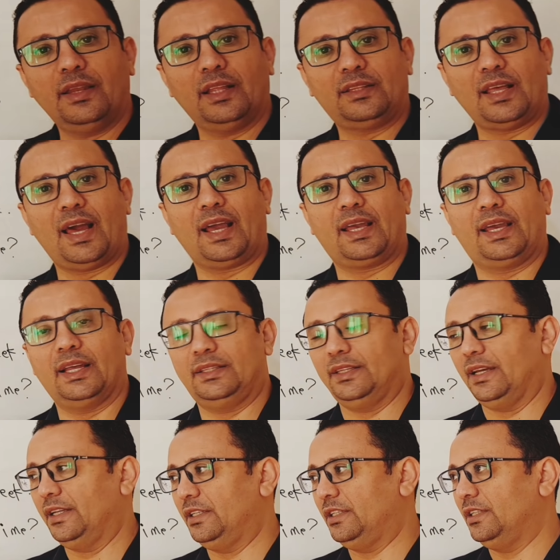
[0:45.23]
نتأكد
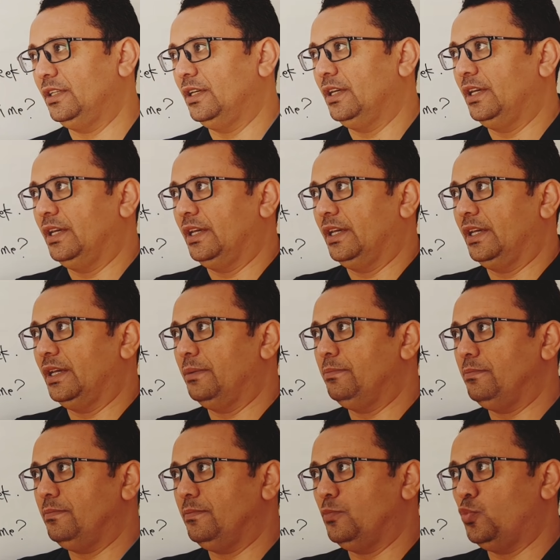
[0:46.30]
يعني
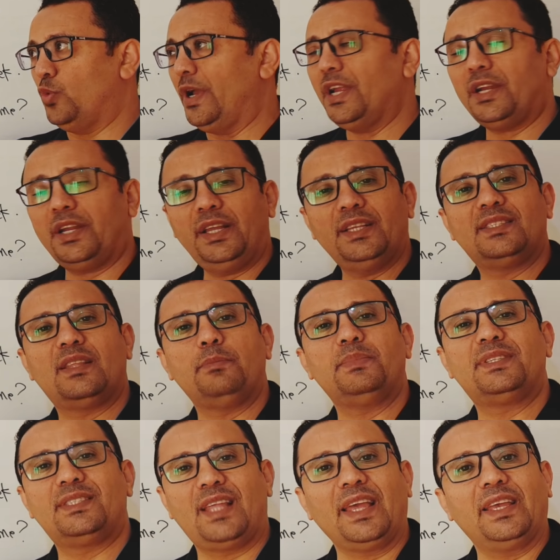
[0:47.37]
where is the
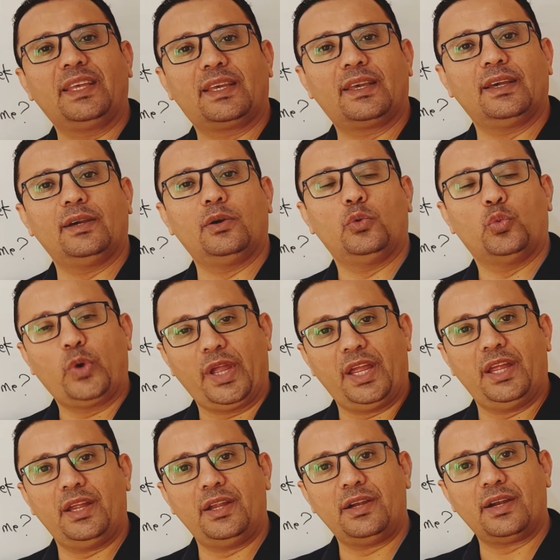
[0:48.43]
mistake
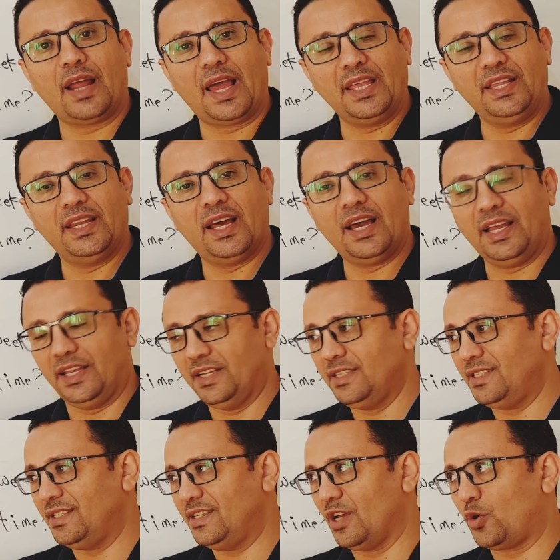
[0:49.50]
where أين
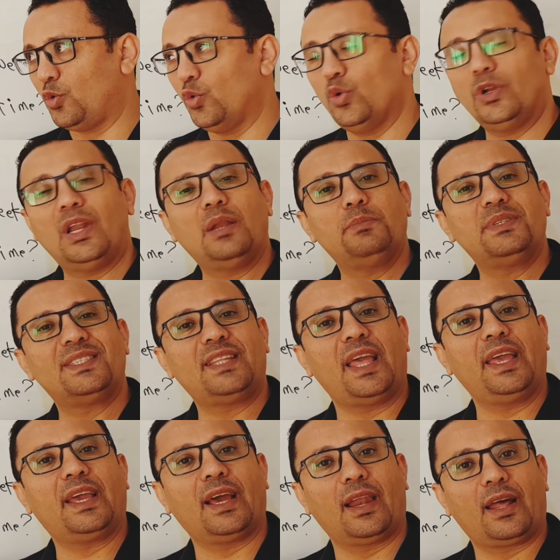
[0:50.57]
is يكون
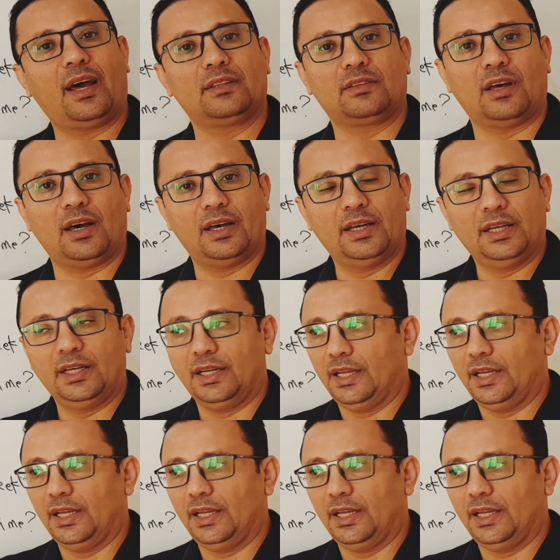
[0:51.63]
المستيك الخطأ